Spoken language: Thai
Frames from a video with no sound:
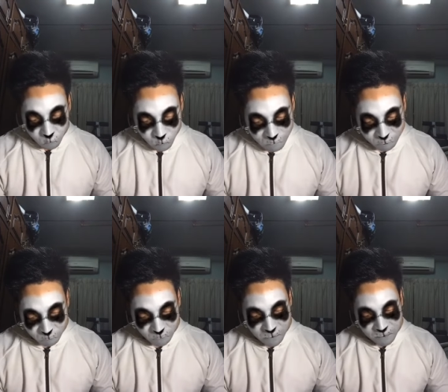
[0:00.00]
ความ
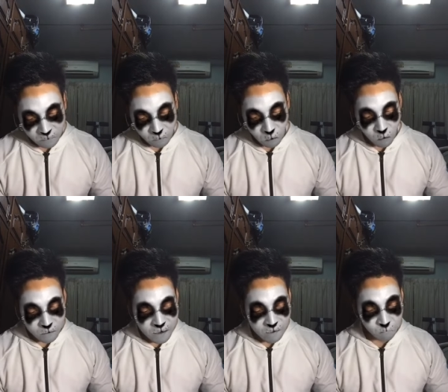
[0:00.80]
สำคัญของ
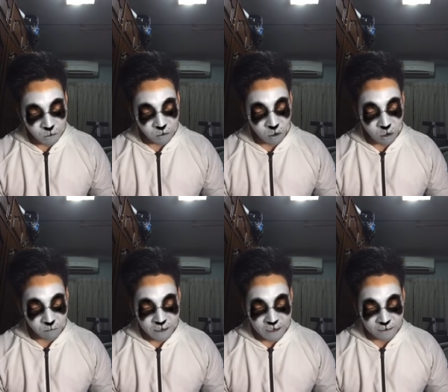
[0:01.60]
การวิเคราะห์
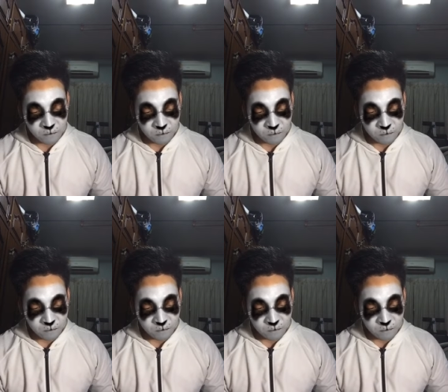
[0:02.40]
แผน